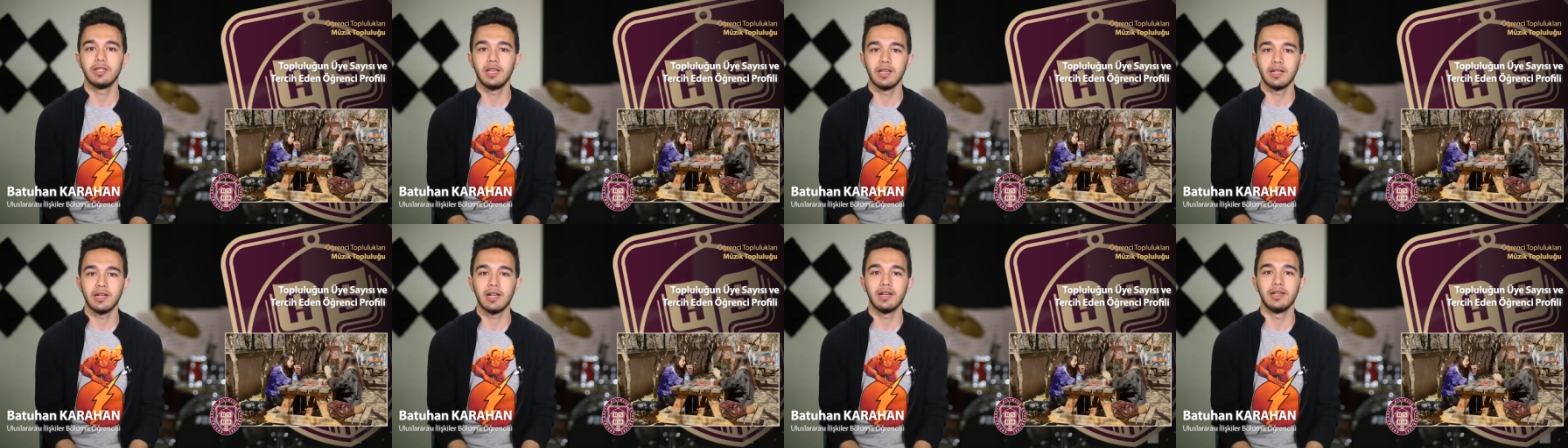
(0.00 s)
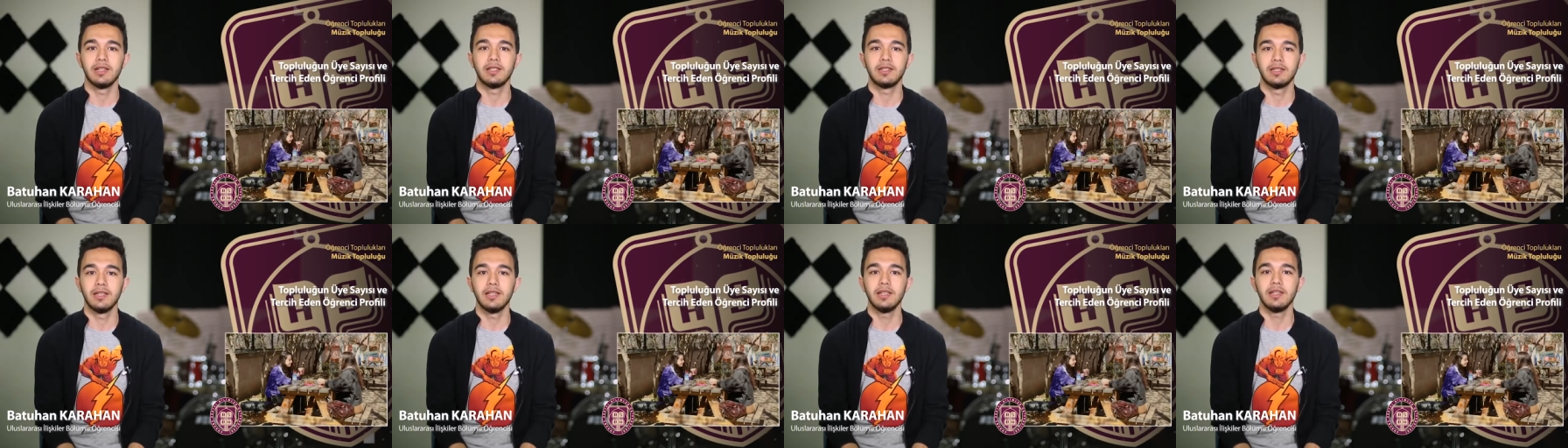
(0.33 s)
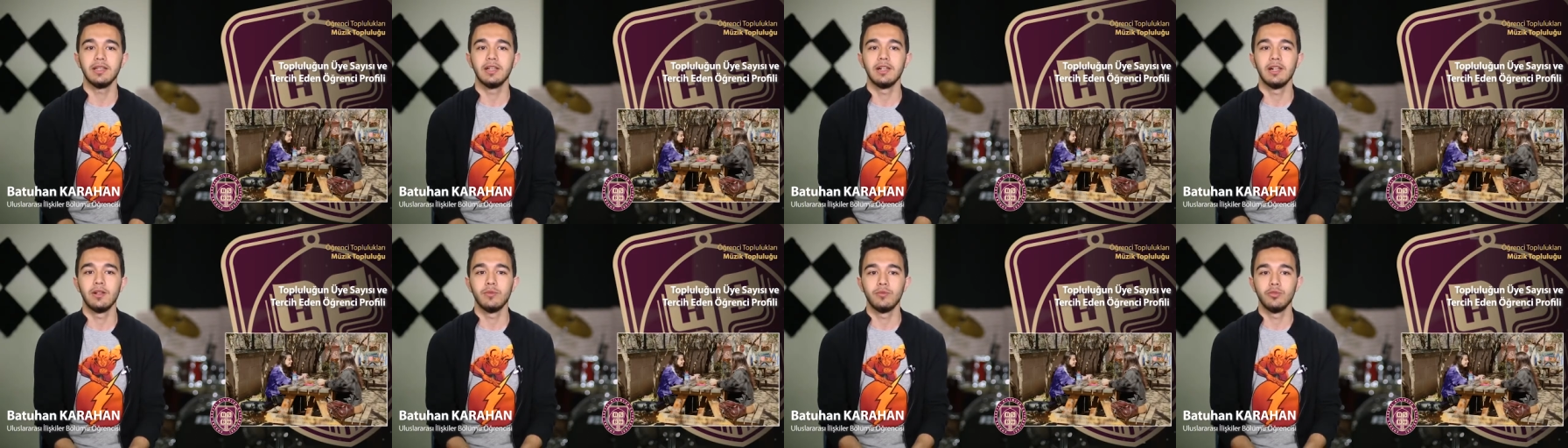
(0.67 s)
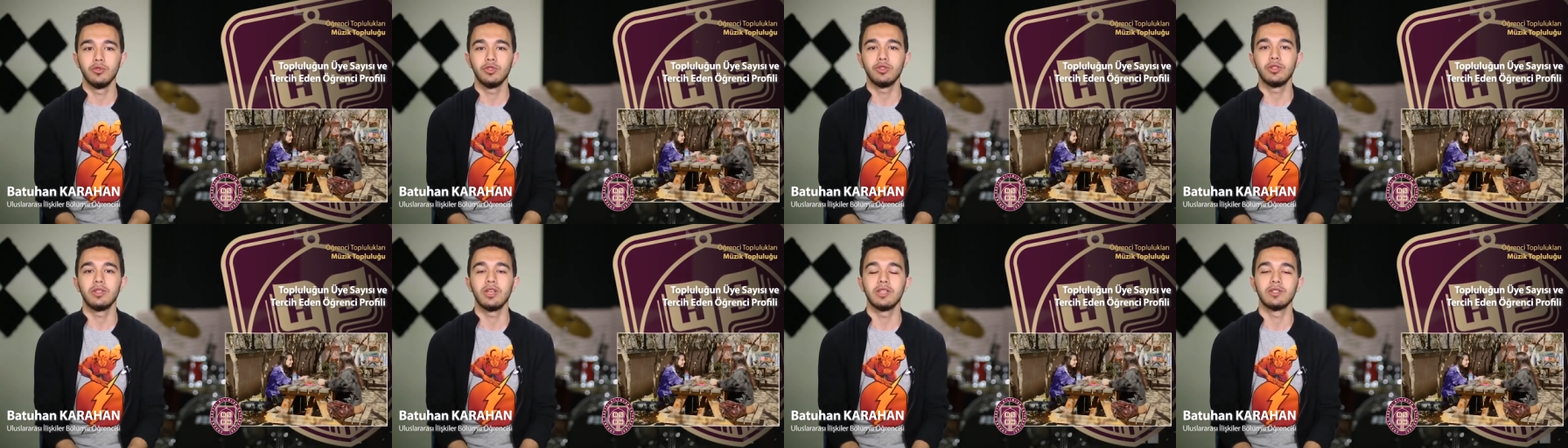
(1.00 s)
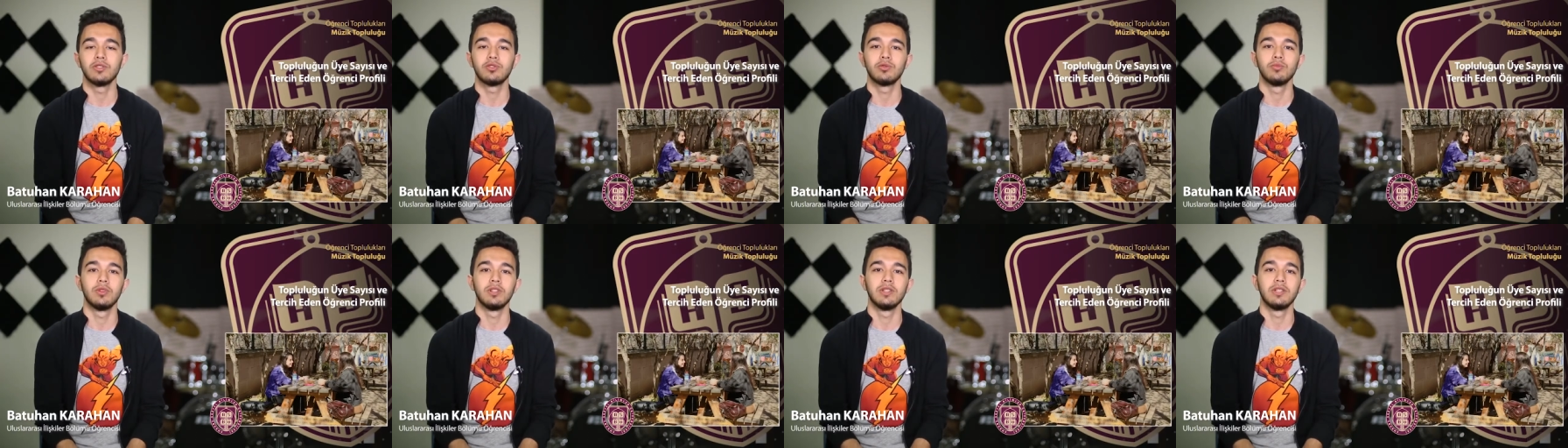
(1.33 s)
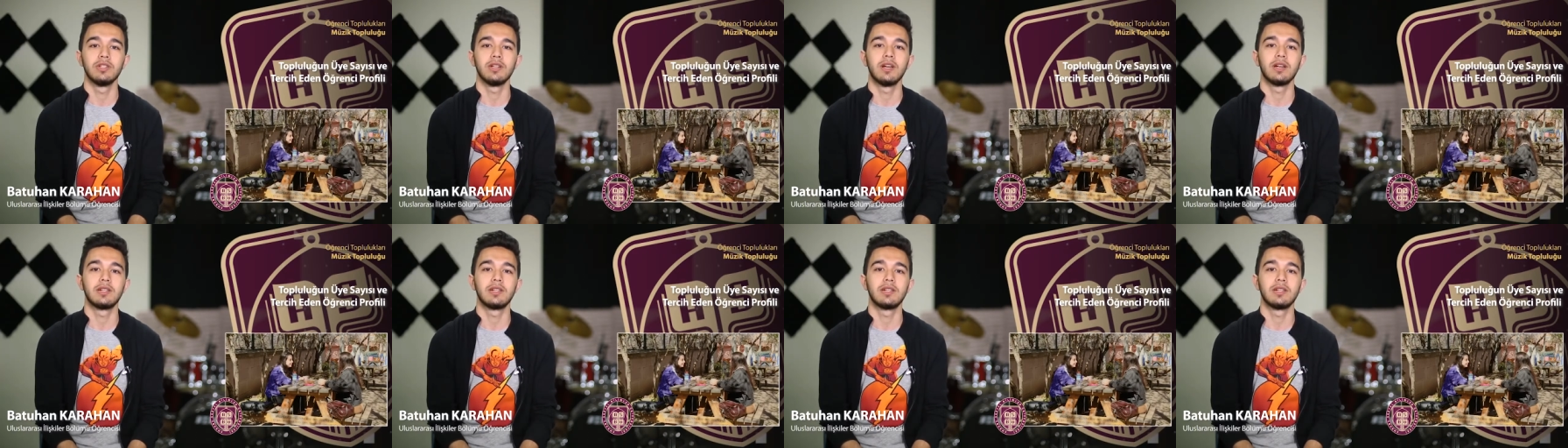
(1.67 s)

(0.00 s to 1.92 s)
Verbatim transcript: genellikle müzik enstrümanları